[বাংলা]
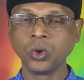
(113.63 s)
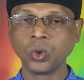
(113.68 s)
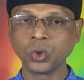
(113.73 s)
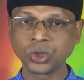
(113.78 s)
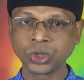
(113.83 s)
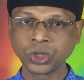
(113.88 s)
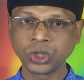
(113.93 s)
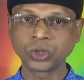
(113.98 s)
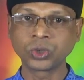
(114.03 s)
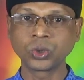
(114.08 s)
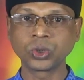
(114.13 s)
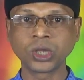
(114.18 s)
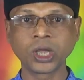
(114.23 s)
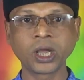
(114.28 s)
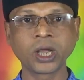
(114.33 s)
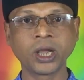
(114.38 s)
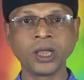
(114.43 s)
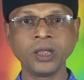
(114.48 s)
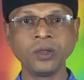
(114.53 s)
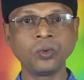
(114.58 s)
অতিরিক্ত
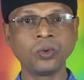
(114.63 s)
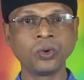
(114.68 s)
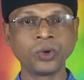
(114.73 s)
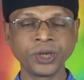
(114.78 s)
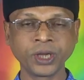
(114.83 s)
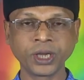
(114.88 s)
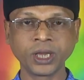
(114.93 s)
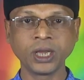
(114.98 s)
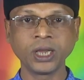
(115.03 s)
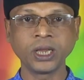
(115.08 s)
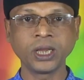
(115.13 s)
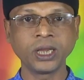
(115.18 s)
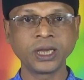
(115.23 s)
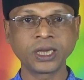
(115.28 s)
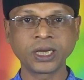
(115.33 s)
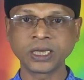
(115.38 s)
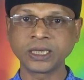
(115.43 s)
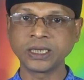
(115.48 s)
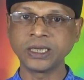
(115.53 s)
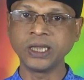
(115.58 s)
থাকায় অনেকে
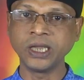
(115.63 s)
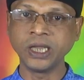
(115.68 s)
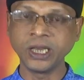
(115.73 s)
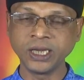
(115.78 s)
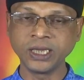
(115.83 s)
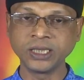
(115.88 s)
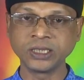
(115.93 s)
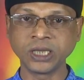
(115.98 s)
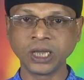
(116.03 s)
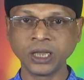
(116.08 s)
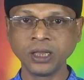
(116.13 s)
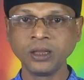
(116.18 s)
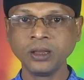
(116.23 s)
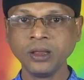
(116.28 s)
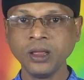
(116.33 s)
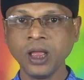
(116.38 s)
এটাকে এড়িয়ে যায়